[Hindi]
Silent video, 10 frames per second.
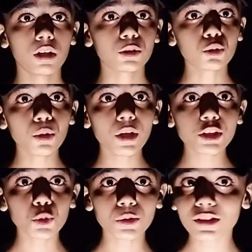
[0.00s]
चलो यार एक
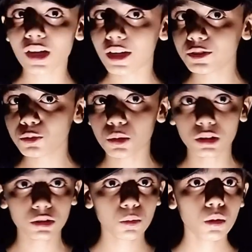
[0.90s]
छोटी सी कहानी
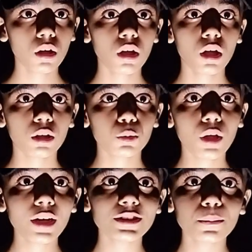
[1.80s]
सुनाता हूँ तो
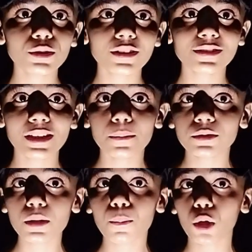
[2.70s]
यार जब मुझे गेम्स की
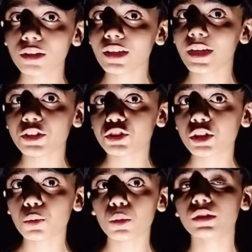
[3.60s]
बहुत ज़्यादा एडिक्शन
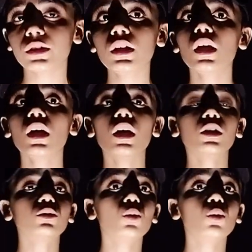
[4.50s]
हो गई थी तो